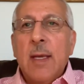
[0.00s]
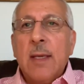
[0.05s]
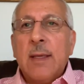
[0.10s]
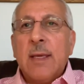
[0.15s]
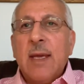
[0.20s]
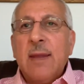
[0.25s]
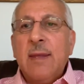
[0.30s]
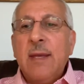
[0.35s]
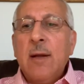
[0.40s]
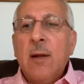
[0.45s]

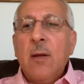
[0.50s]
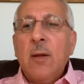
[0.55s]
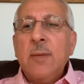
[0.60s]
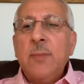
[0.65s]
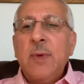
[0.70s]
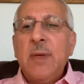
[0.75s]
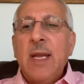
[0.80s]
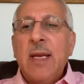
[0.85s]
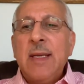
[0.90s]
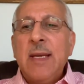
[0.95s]
كثيرا
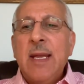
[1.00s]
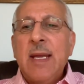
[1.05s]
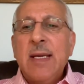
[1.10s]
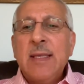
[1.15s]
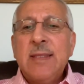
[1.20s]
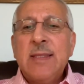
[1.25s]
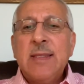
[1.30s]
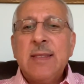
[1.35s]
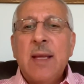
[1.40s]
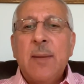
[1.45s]
من
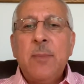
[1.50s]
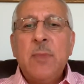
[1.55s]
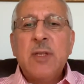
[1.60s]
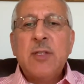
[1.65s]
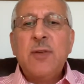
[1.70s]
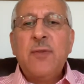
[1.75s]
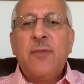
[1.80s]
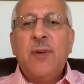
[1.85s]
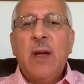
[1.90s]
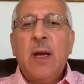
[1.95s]
الناس تم
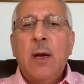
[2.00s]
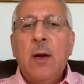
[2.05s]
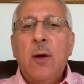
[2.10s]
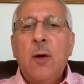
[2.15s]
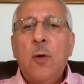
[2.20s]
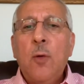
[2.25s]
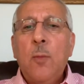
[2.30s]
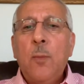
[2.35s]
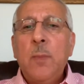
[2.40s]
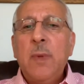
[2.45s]

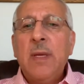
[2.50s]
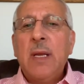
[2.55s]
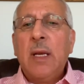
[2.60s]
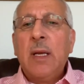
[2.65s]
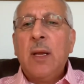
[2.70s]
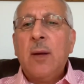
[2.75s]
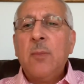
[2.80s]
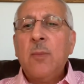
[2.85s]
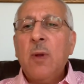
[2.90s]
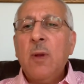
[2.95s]
شفاءهم من
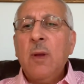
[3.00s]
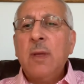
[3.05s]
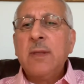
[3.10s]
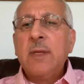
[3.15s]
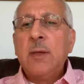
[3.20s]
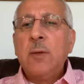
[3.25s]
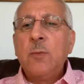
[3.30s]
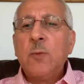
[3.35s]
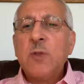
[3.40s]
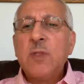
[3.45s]
الأمراض
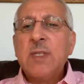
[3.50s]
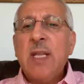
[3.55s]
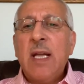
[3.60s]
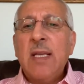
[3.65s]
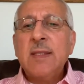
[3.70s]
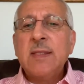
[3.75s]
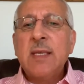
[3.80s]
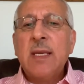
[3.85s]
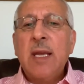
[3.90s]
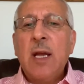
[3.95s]

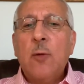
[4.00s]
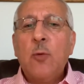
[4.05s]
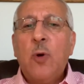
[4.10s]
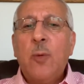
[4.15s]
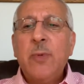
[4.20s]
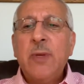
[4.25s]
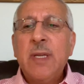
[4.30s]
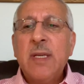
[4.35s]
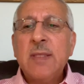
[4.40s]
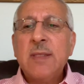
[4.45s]
المستعصية
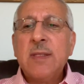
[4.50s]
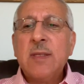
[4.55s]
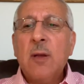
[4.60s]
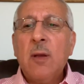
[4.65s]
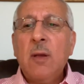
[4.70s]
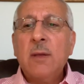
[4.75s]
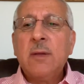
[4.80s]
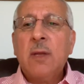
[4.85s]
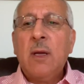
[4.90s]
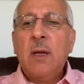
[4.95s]
ومن
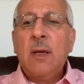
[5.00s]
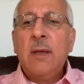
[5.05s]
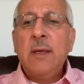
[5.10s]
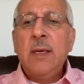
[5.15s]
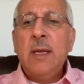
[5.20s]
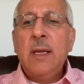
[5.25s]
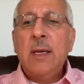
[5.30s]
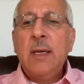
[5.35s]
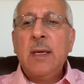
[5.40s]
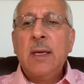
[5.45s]
السرطان.
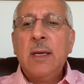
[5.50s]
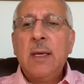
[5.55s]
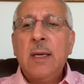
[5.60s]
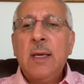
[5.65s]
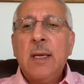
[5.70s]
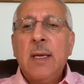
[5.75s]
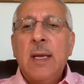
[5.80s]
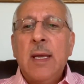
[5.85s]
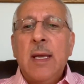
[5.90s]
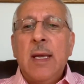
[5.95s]

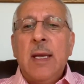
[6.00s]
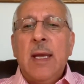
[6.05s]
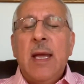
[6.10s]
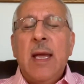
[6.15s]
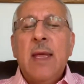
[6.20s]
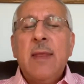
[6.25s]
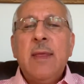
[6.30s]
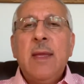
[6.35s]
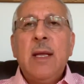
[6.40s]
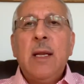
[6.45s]

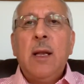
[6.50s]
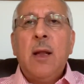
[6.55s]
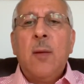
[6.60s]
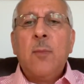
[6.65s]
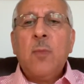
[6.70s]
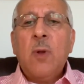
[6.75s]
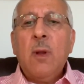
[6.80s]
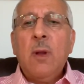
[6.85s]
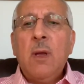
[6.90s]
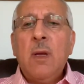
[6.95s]
هذه
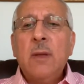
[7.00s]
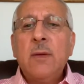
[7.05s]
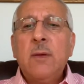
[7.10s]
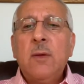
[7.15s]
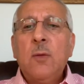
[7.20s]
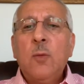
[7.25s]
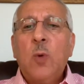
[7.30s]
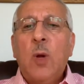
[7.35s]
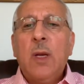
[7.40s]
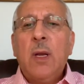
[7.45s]
الأمراض
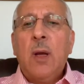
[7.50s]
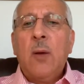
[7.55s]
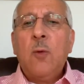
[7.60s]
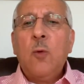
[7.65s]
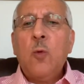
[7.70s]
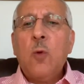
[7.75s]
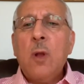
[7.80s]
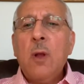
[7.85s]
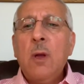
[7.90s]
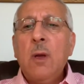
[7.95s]

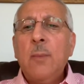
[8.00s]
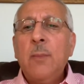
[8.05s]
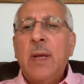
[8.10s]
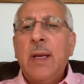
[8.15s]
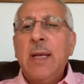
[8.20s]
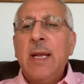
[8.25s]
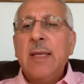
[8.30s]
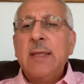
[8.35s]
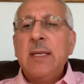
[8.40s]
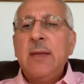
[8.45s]
والأورام
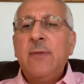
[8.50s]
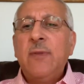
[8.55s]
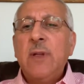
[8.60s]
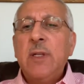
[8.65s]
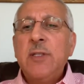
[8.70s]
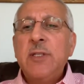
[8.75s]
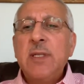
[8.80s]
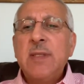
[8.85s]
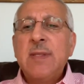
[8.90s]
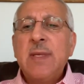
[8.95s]
التي في
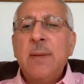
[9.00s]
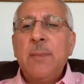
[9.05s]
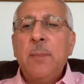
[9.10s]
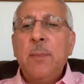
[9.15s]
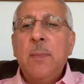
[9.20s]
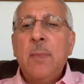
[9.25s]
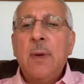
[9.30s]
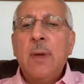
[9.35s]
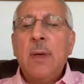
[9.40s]
الجسم